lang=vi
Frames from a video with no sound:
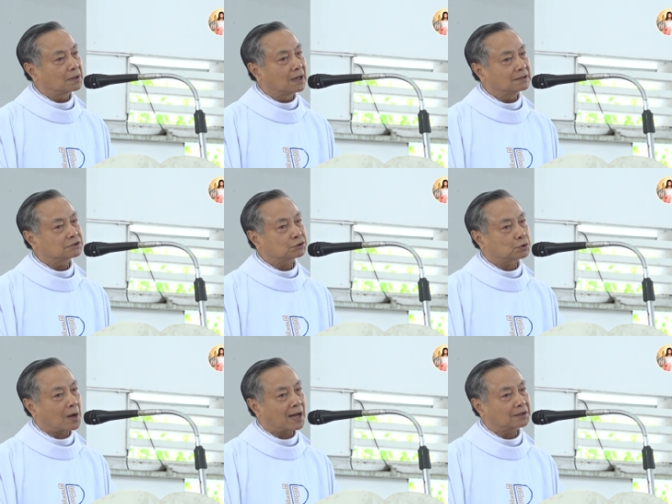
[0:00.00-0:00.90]
đấng
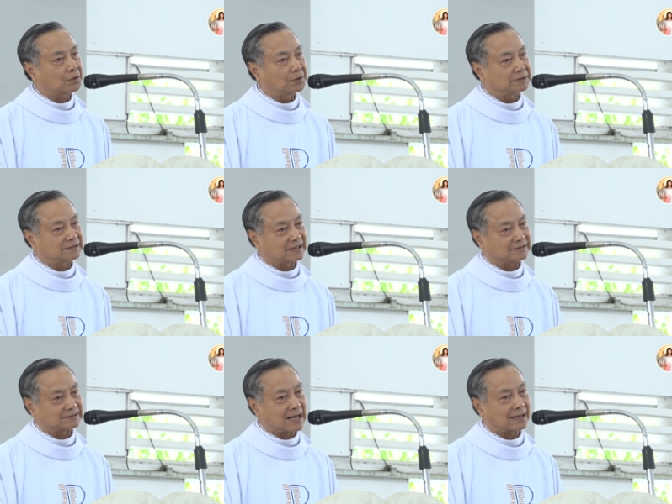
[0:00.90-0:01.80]
xóa tội
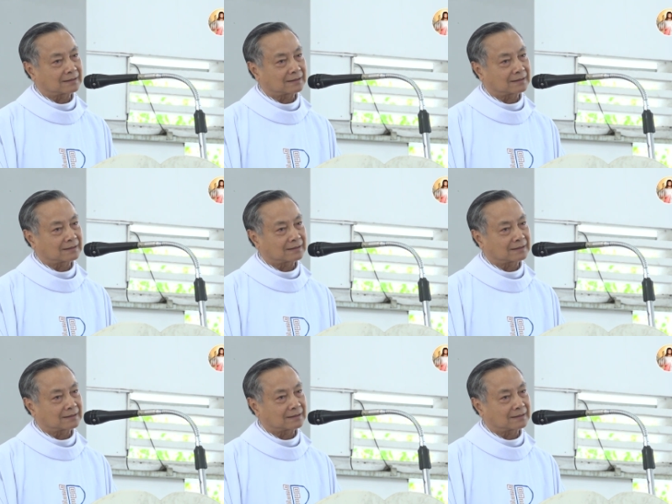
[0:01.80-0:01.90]
trần gian.